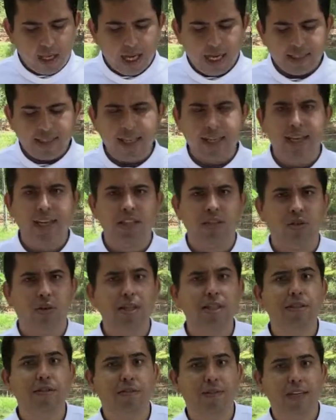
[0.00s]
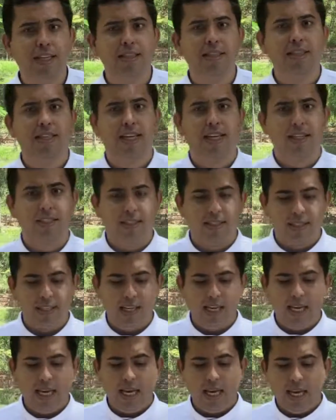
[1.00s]
As agressões físicas
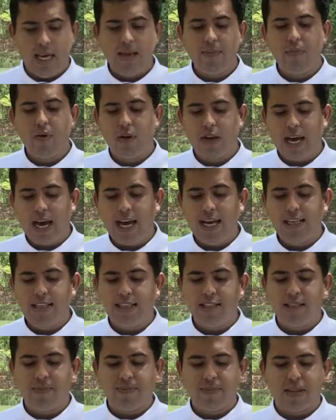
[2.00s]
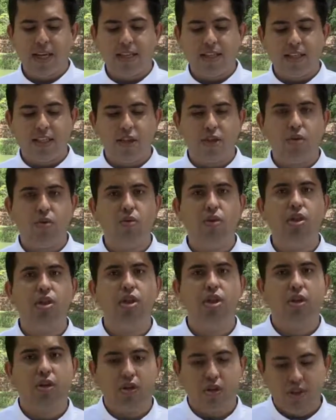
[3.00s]
e morais, as
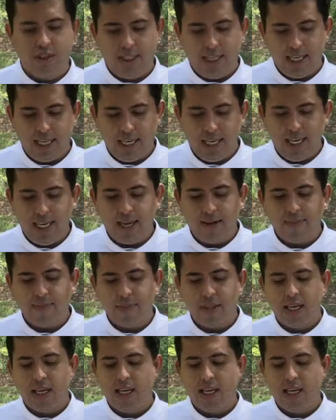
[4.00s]
atitudes de grosseria,